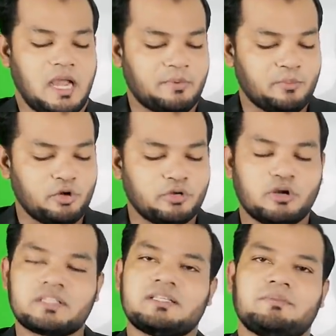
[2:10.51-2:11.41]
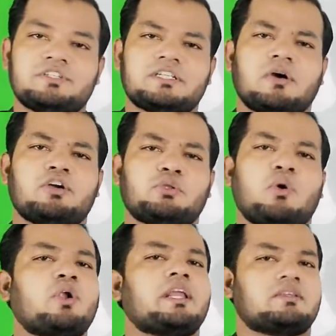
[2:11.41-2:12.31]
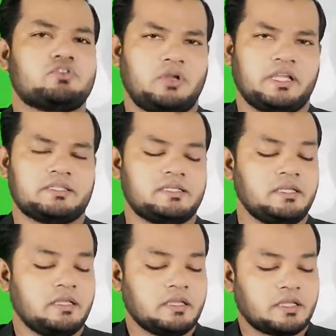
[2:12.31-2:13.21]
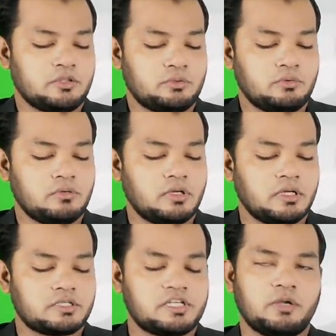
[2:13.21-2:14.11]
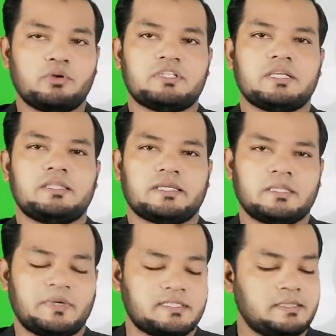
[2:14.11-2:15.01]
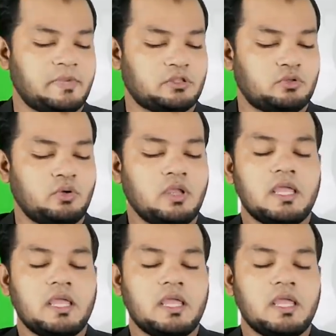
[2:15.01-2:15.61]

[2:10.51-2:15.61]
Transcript: আমরা মনে করেছিলাম যেটা হয়তো অনেক চলে গেছে কিন্তু সে অনুযায়ী দেখতে পাচ্ছি মাত্র